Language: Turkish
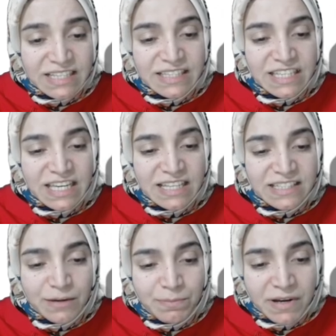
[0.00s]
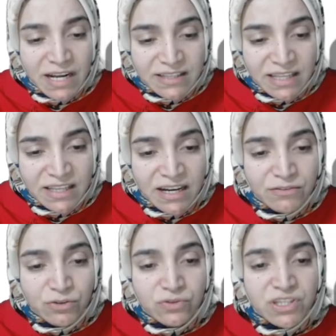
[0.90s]
diyet yaparak tedavi
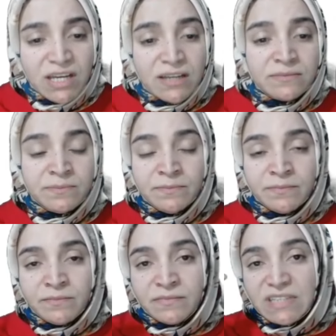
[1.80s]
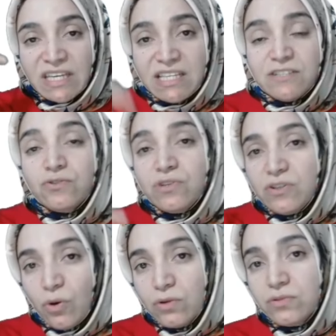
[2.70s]
olacak. İnsülin
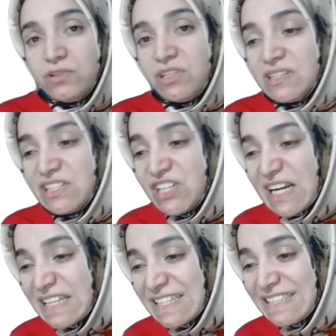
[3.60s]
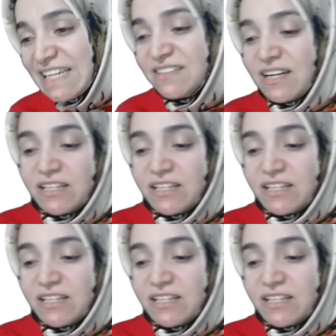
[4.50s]
olduğu için dışarıdan tekrar